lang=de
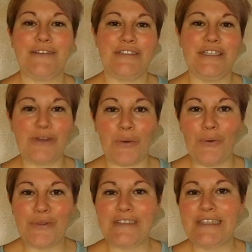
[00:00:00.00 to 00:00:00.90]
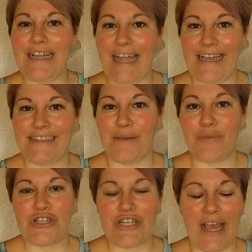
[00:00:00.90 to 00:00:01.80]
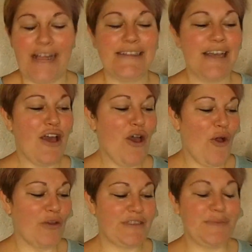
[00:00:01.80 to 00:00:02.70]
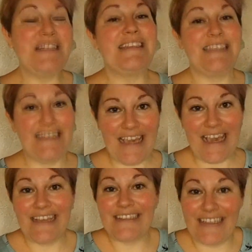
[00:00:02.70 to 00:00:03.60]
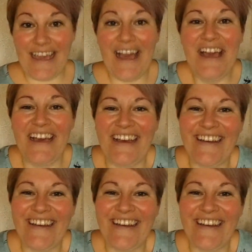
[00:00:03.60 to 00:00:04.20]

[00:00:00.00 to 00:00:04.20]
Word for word: also die großen Gläser bestellt und ich bin sehr, sehr